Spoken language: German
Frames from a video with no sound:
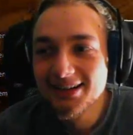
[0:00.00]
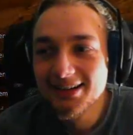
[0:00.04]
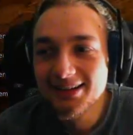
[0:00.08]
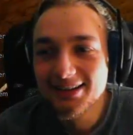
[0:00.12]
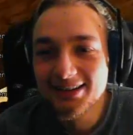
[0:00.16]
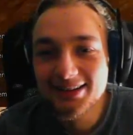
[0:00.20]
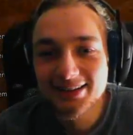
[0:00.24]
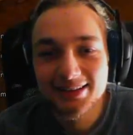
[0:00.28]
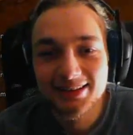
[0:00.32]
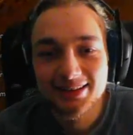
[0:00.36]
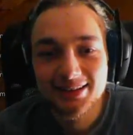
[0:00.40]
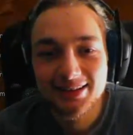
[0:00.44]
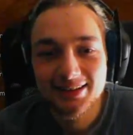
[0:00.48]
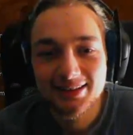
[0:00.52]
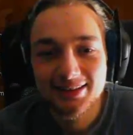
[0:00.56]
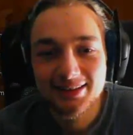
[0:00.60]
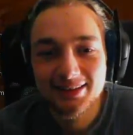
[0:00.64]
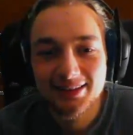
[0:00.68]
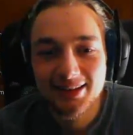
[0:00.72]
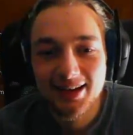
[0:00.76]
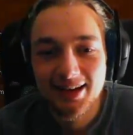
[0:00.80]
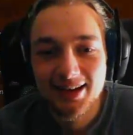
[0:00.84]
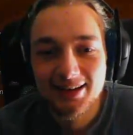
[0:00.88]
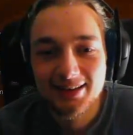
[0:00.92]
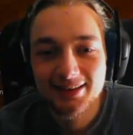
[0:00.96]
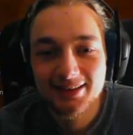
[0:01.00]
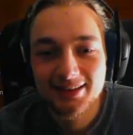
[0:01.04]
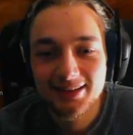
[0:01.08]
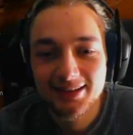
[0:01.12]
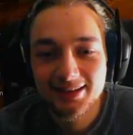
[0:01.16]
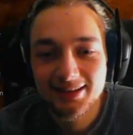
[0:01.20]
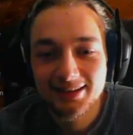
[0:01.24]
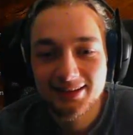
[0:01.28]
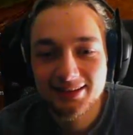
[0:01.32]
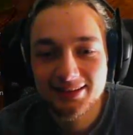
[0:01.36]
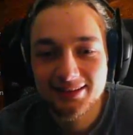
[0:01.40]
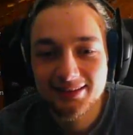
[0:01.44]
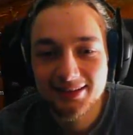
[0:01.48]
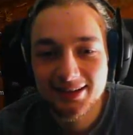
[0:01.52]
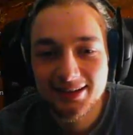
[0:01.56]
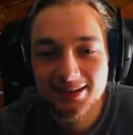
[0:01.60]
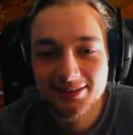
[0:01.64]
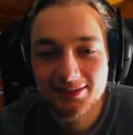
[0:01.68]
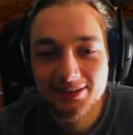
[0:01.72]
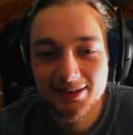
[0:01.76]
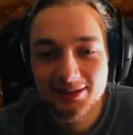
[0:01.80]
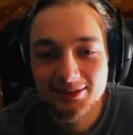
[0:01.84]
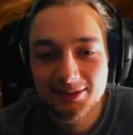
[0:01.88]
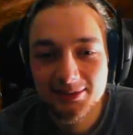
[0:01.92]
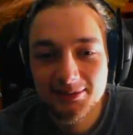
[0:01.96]
ah, nee, das ist alles gar nicht so
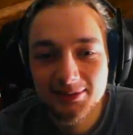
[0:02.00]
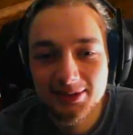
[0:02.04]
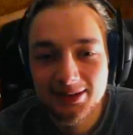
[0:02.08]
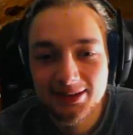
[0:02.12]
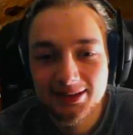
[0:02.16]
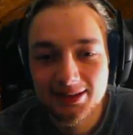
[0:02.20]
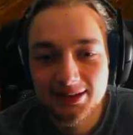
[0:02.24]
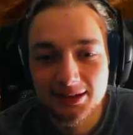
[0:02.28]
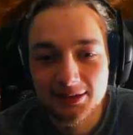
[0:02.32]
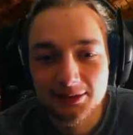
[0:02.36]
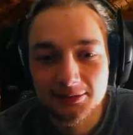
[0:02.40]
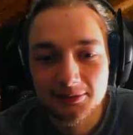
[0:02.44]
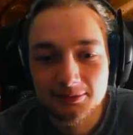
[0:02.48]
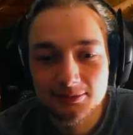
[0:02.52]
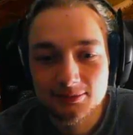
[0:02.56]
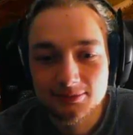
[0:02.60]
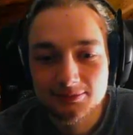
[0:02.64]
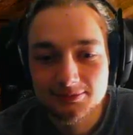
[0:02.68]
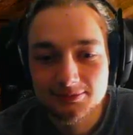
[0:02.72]
einfach, wie man denkt.